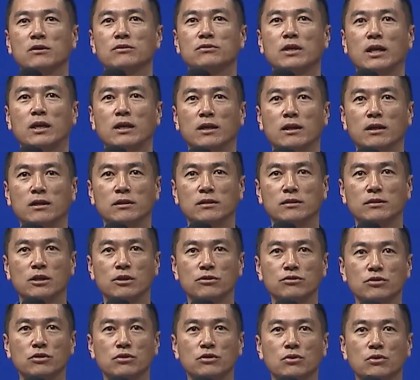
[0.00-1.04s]
잘 될
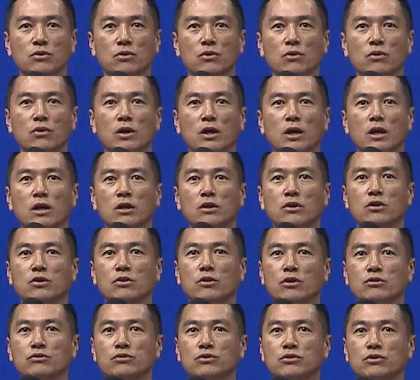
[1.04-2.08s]
수 있도록
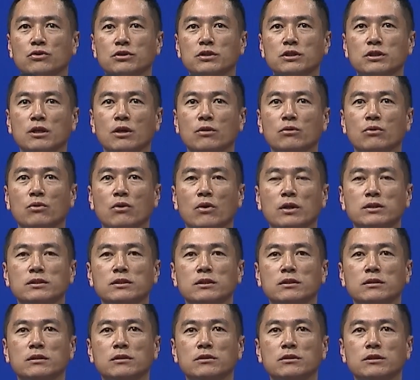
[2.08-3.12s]
기도해 주시고 신학교
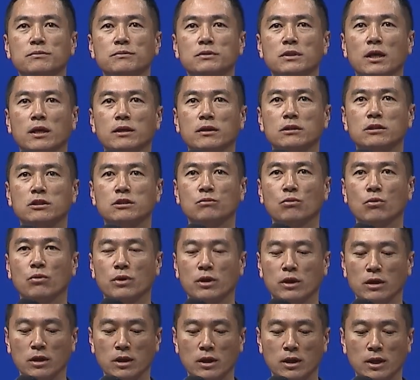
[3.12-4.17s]
학생들 14기,
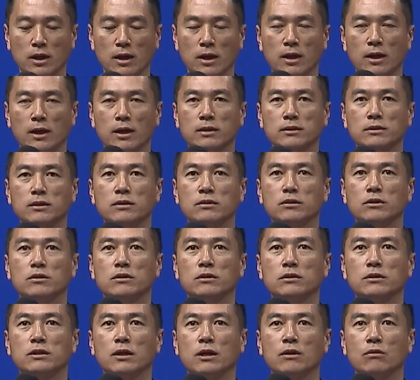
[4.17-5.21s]
15기
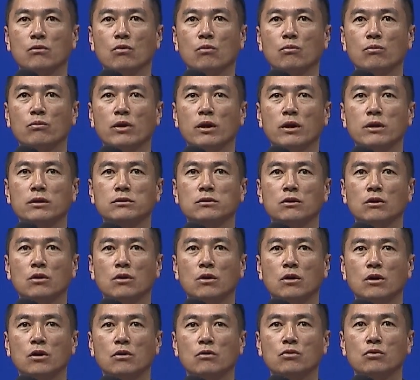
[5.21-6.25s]
학생들 잘 공부해서
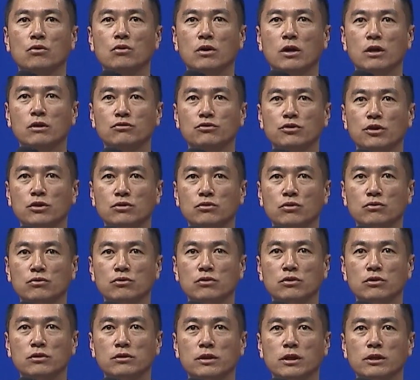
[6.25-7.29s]
훌륭한 주의
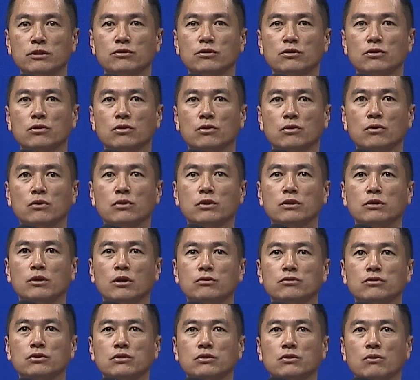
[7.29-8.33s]
종들 될 수 있도록 기도해
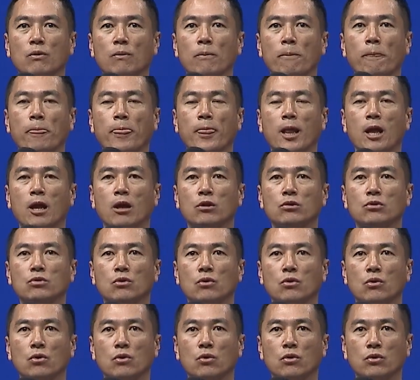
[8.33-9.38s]
주시고
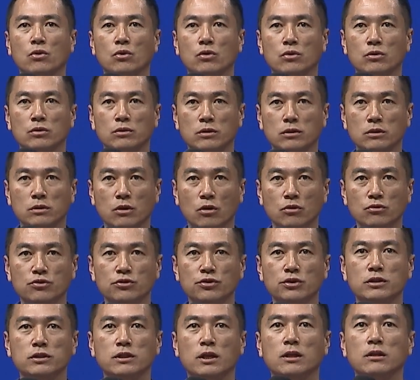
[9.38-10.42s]
또
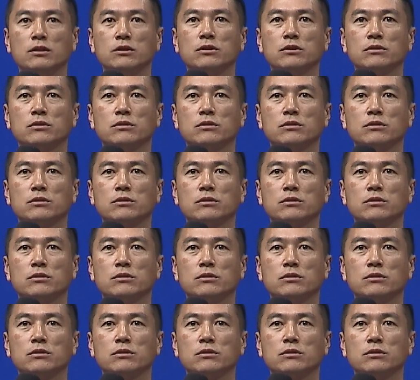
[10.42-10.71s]
건축이 잘